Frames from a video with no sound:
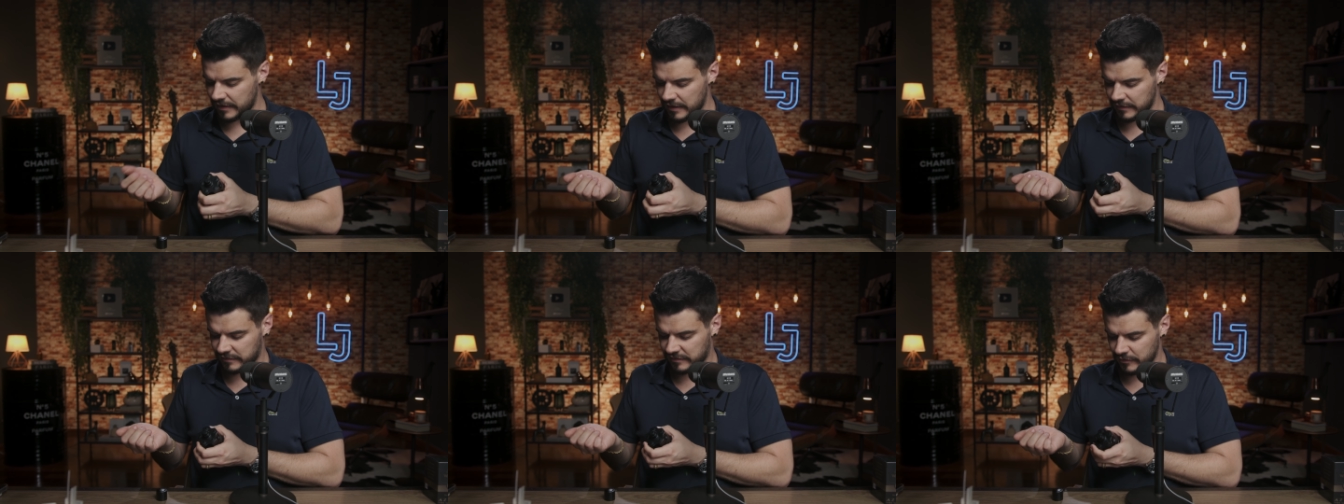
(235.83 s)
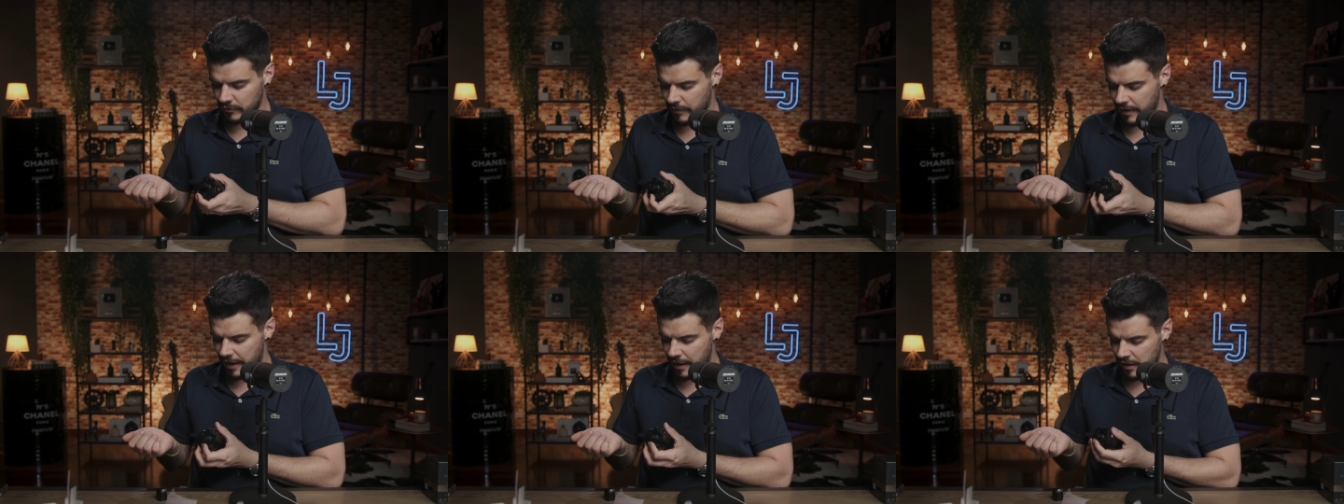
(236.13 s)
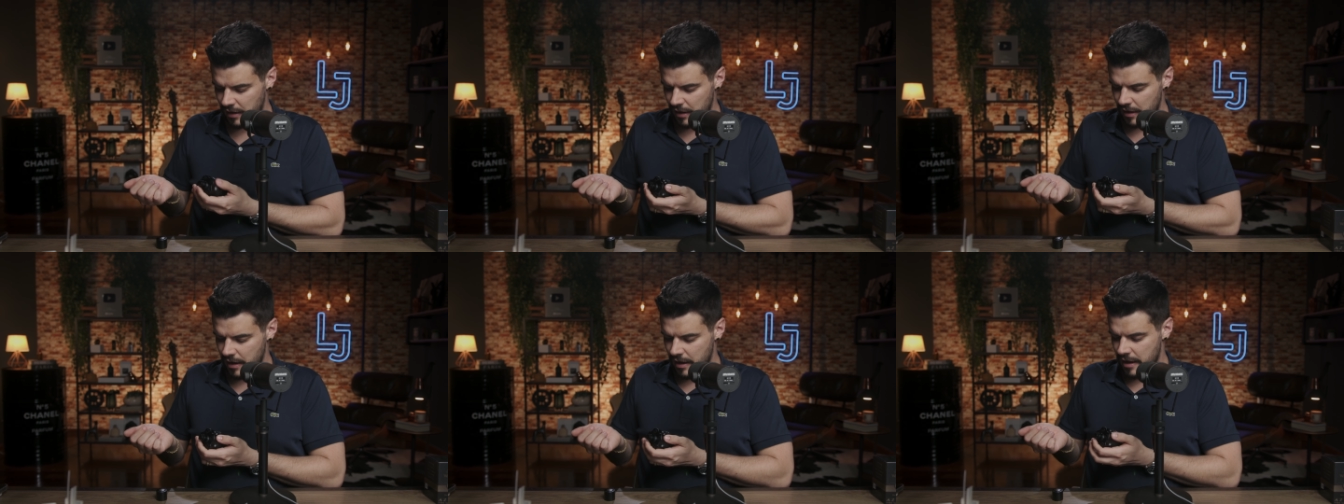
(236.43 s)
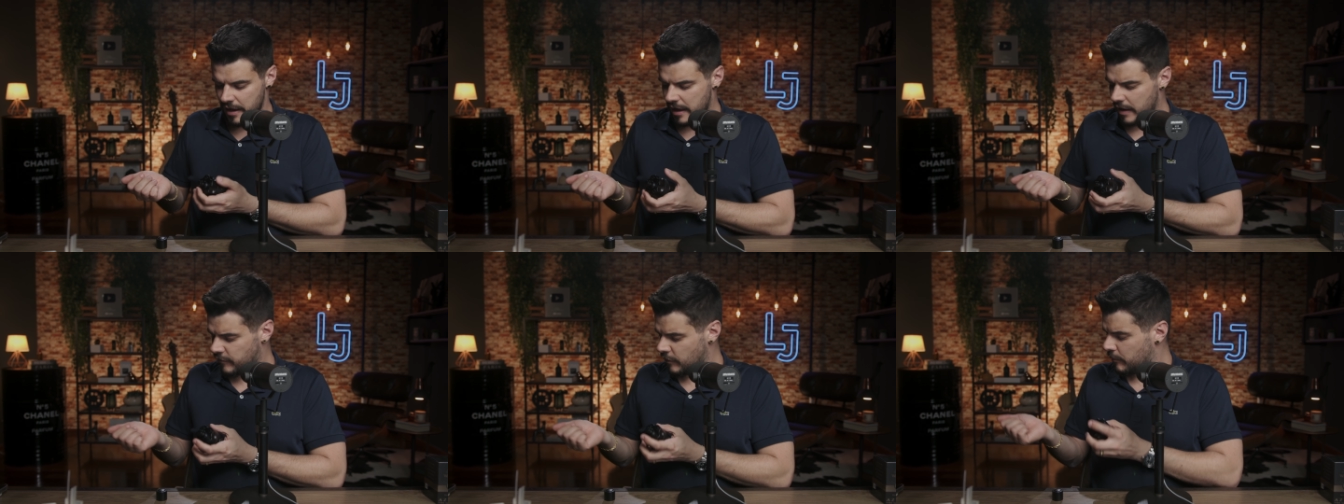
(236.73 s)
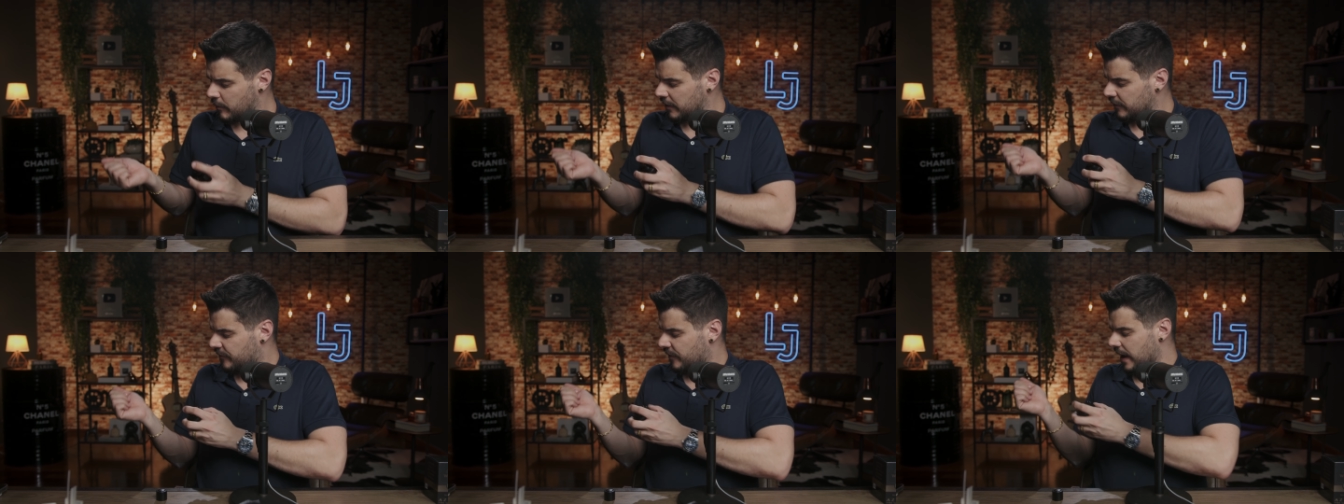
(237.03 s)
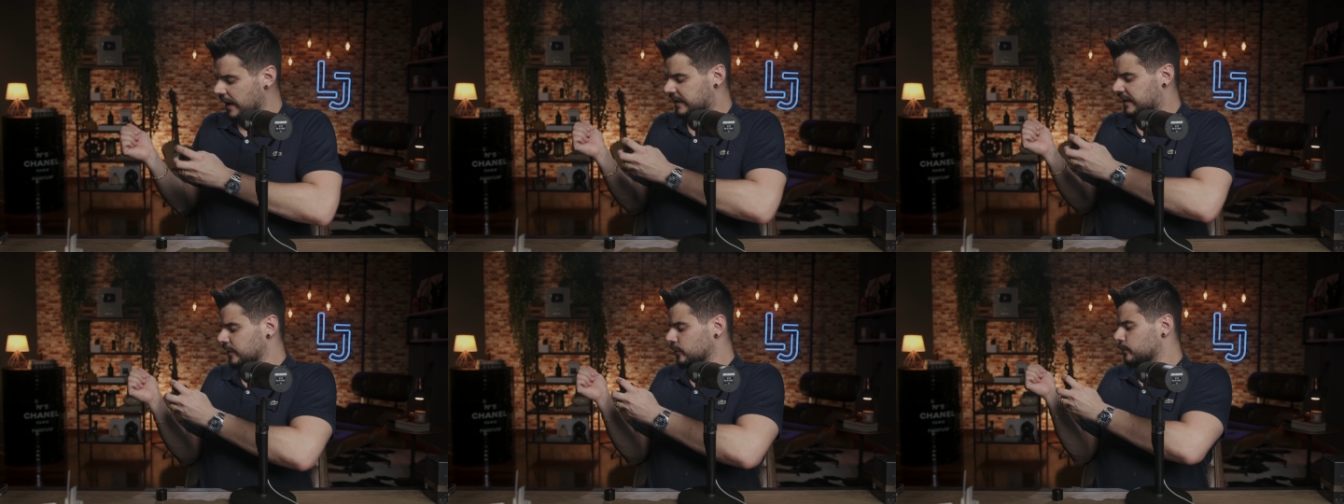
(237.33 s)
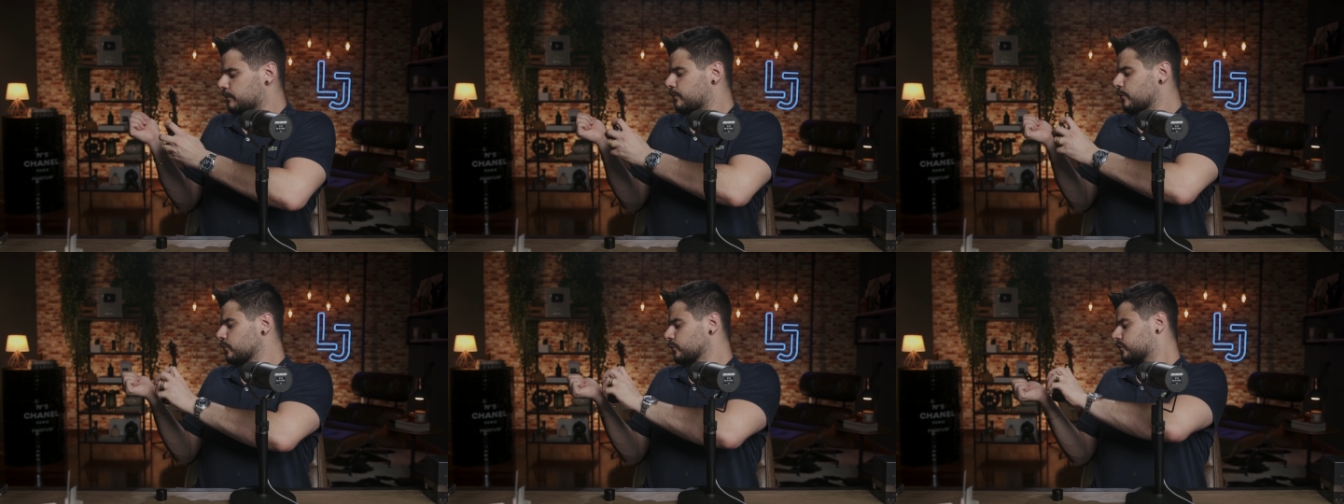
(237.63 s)
esse não é. Eu vou borrifar aqui
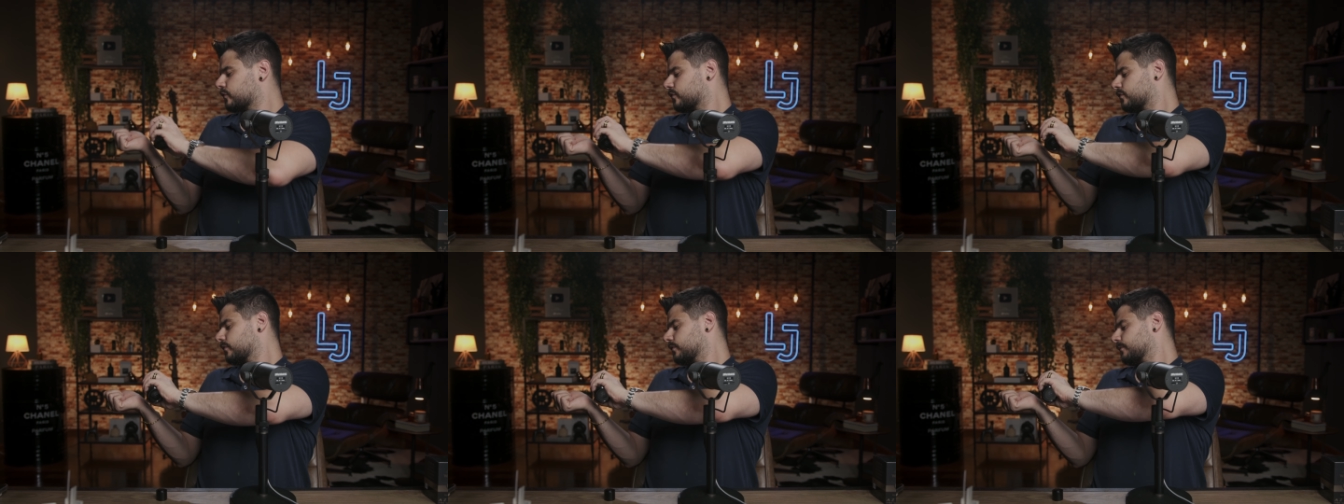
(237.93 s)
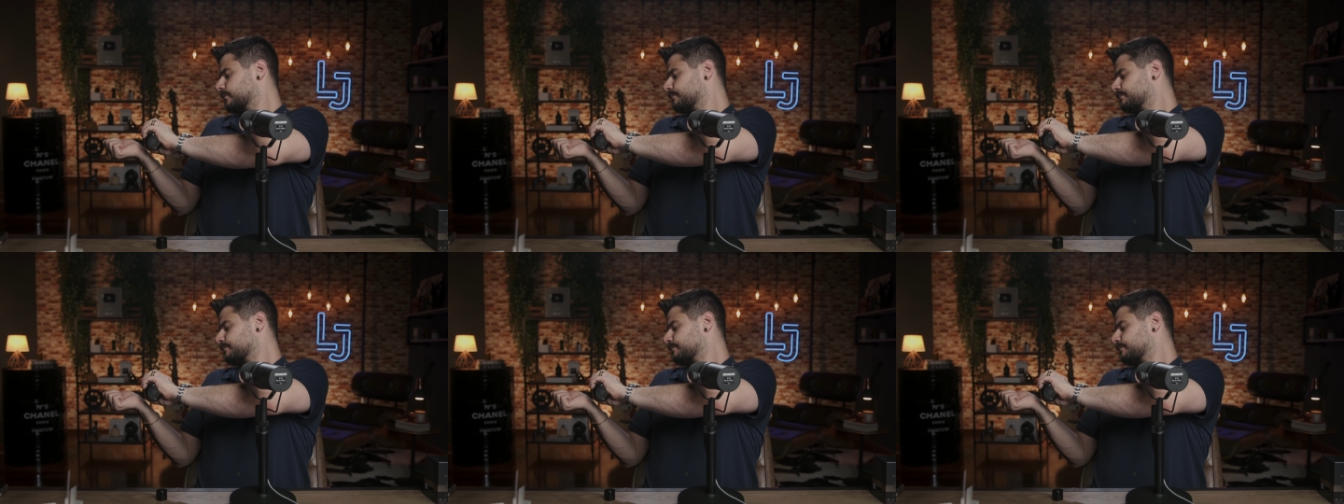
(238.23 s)
no pulso.